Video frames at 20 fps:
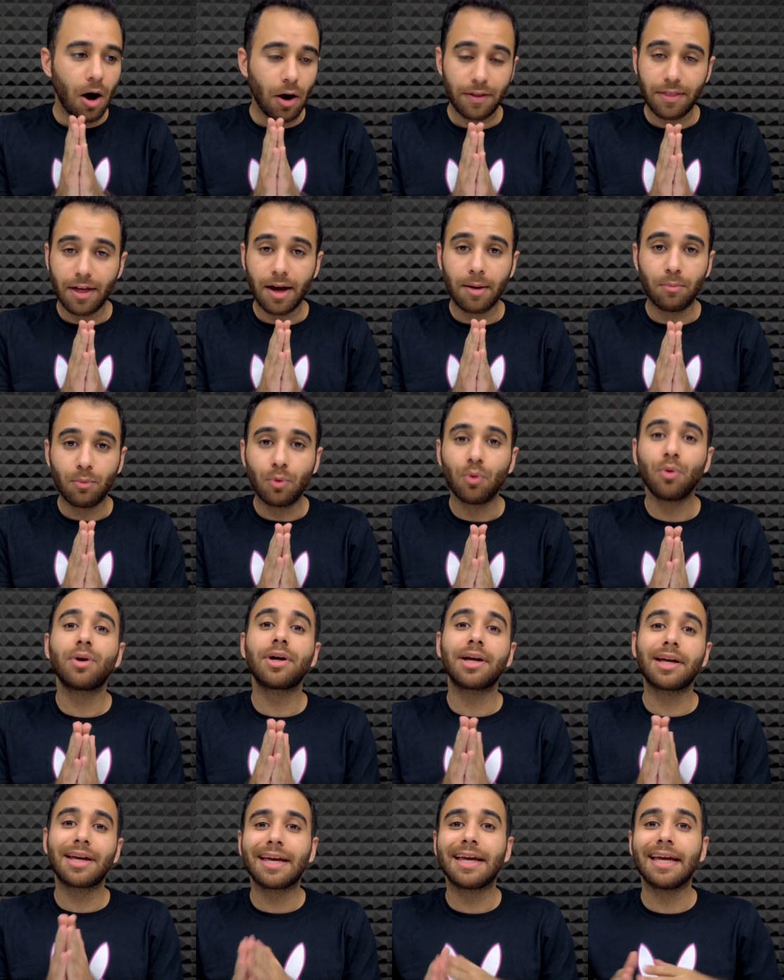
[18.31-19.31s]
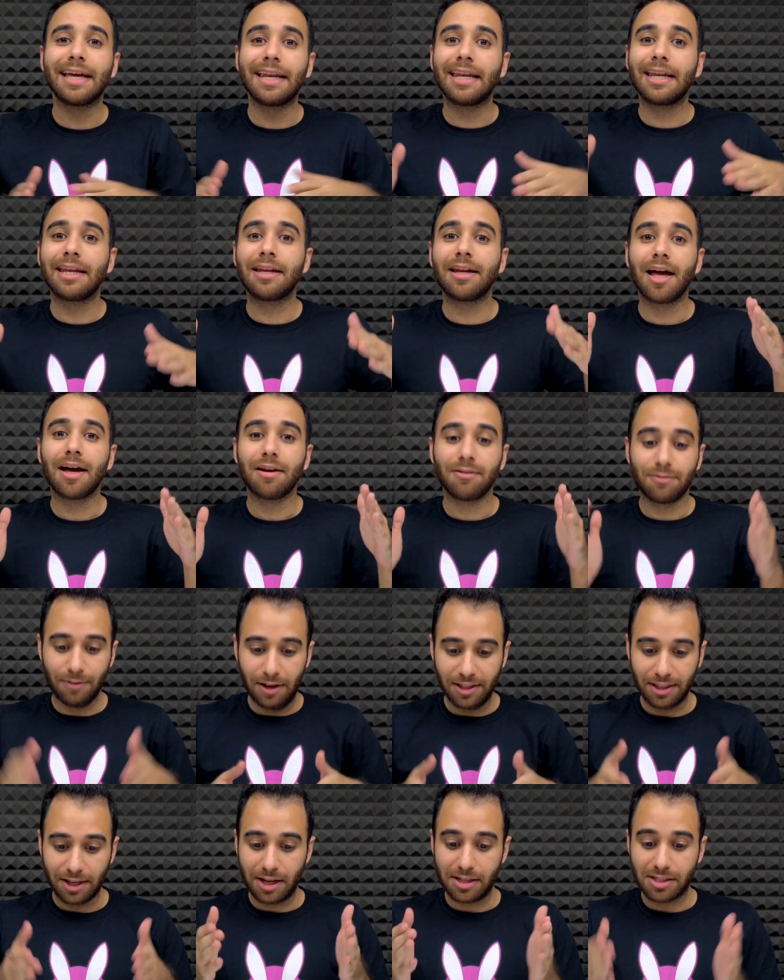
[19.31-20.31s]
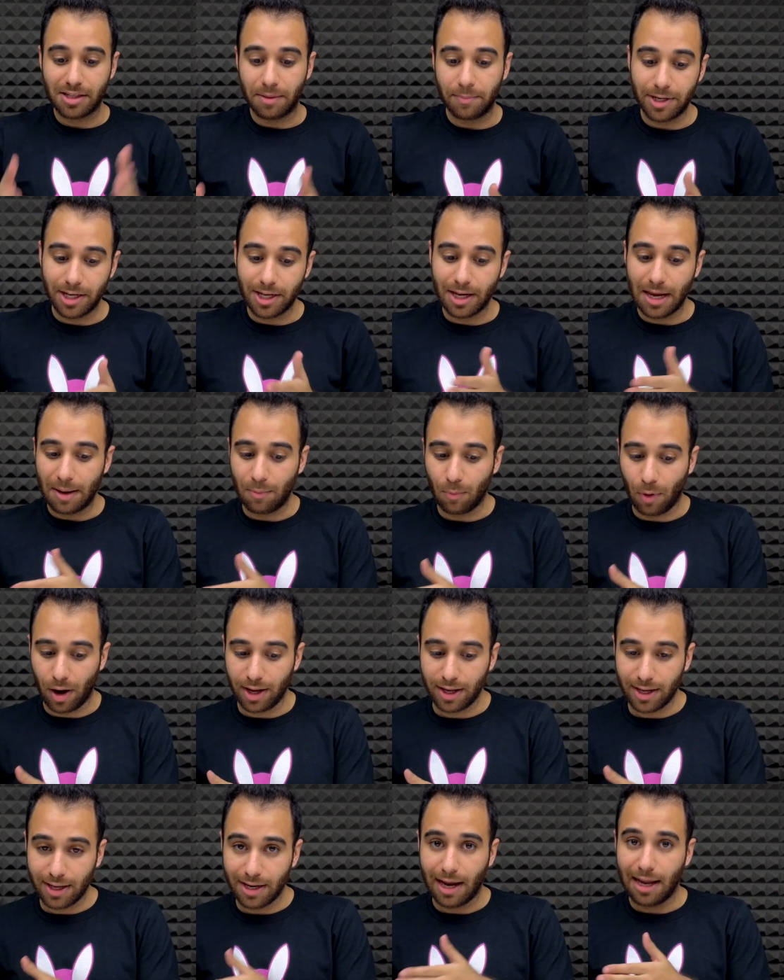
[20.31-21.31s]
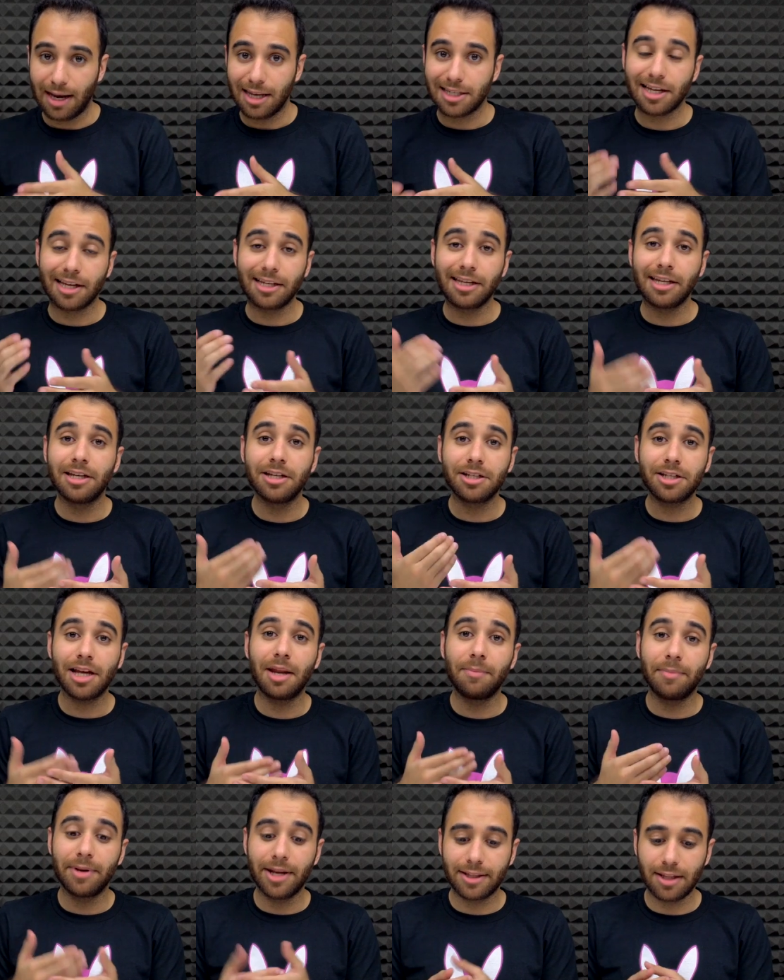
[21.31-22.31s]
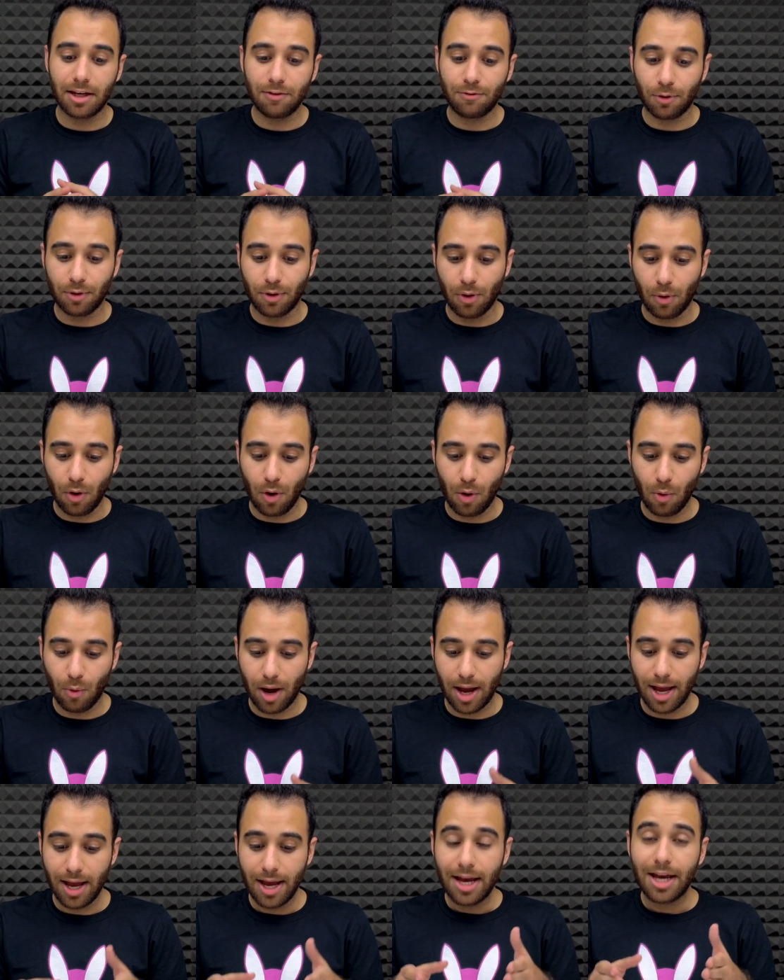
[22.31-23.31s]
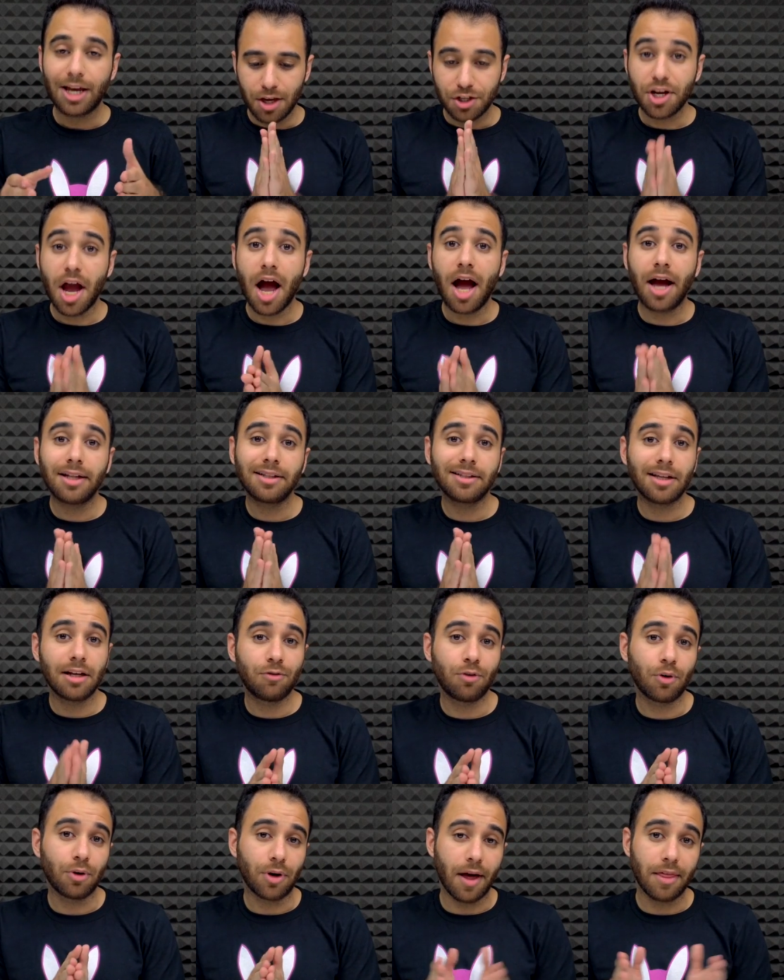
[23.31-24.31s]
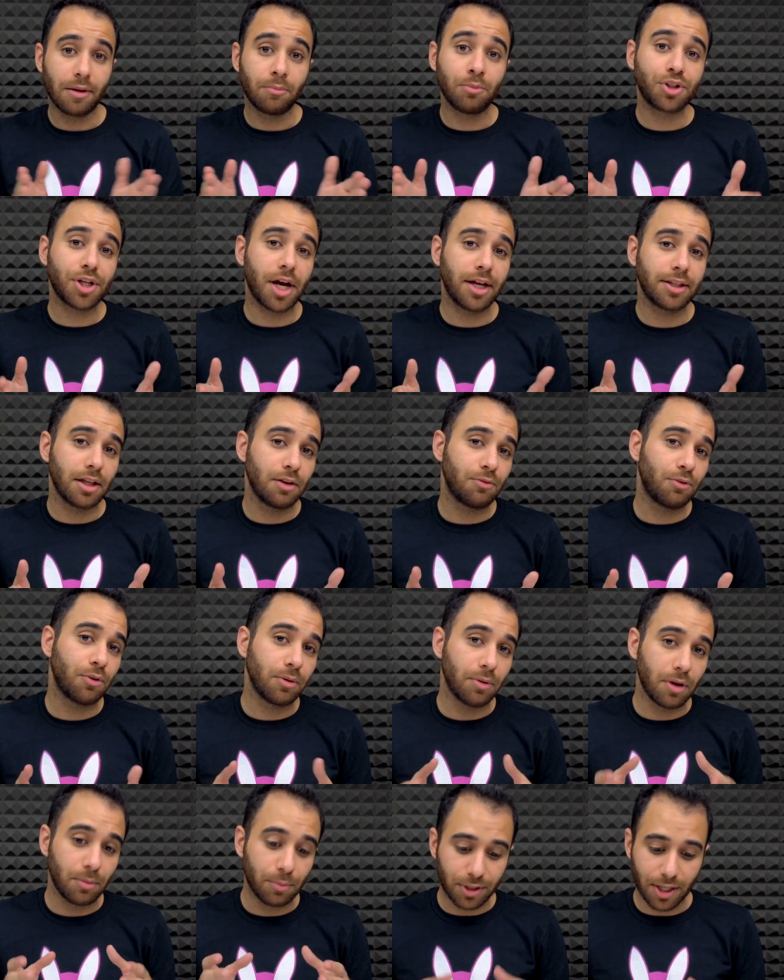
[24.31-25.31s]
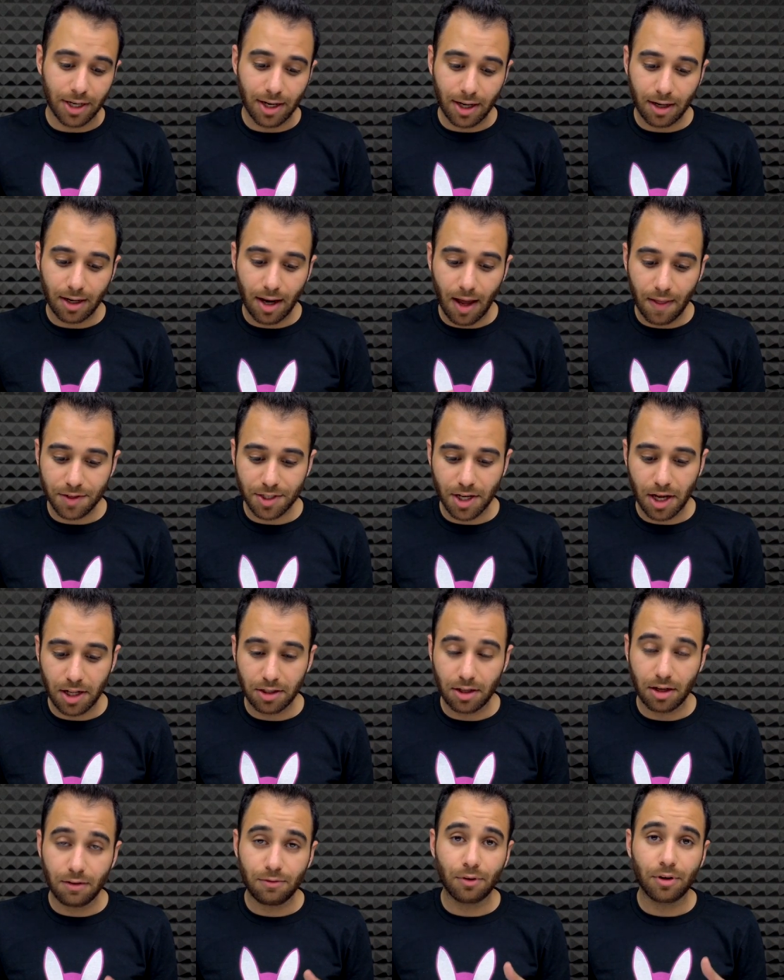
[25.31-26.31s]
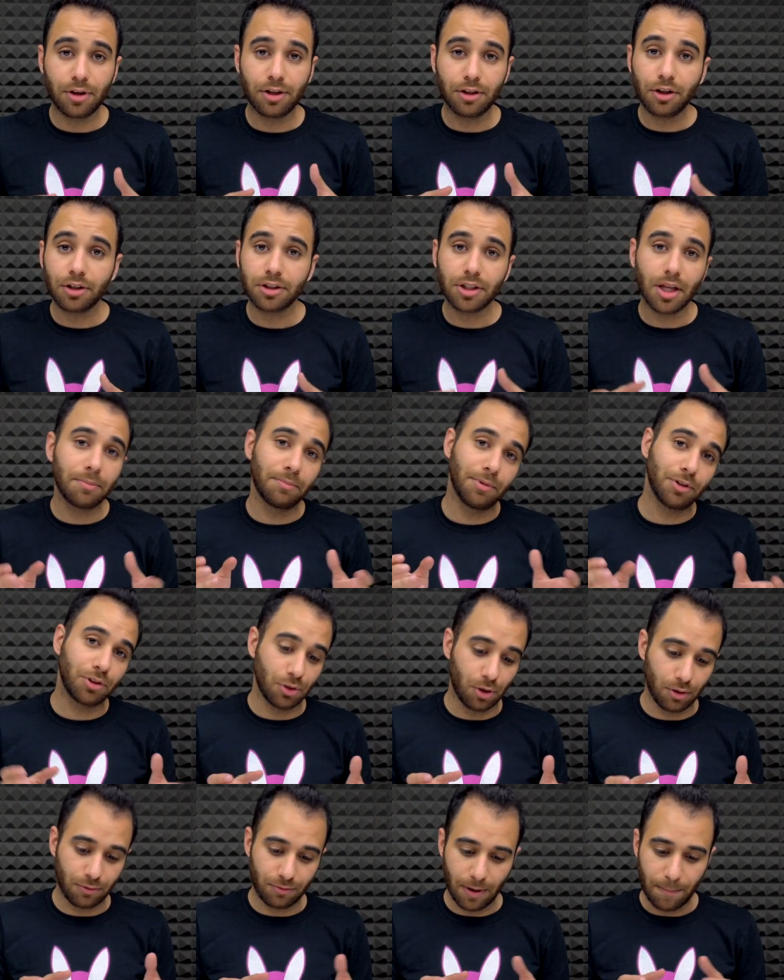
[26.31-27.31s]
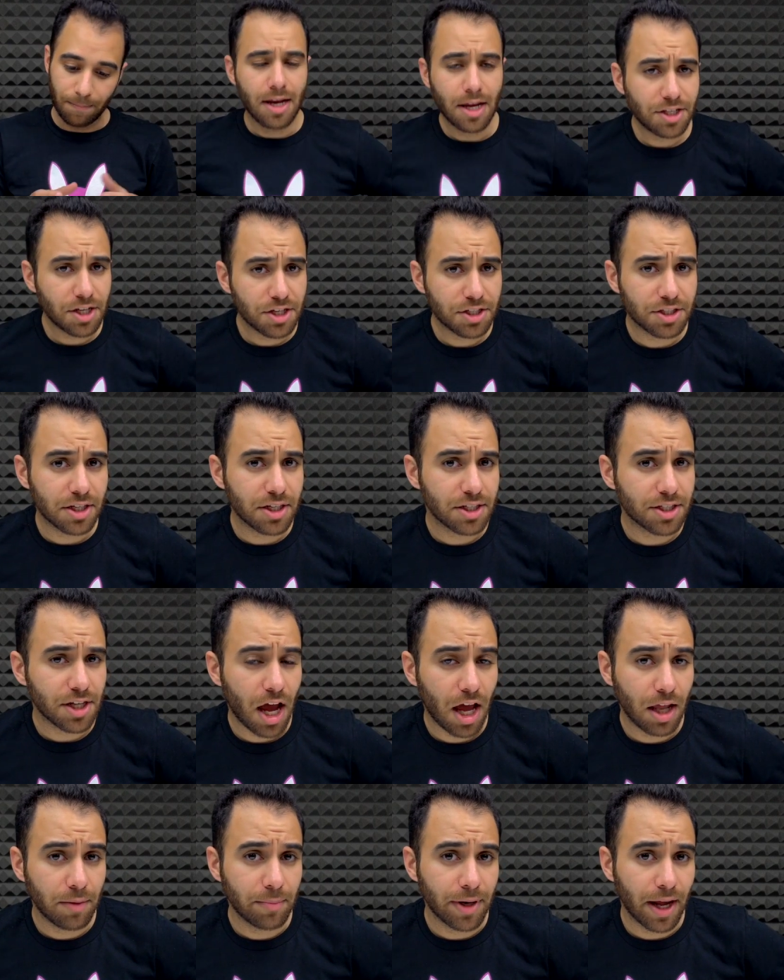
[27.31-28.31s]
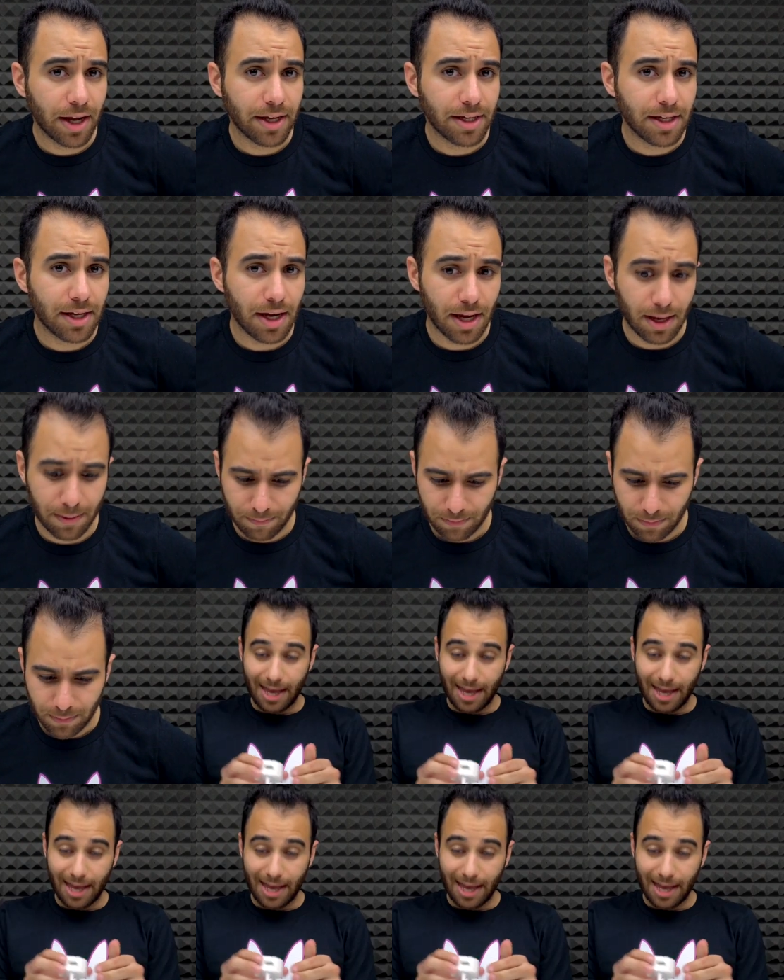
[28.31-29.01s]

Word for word: اذا مو كل فترة زمنية معينة علشان نشحن منه تليفوننا وهو شاحن تليفون هذا مو شاحن تليفون المتنقل هذا شاحن تليفون تحطه بالطوفة ليش اشتري شاحن من ايكيا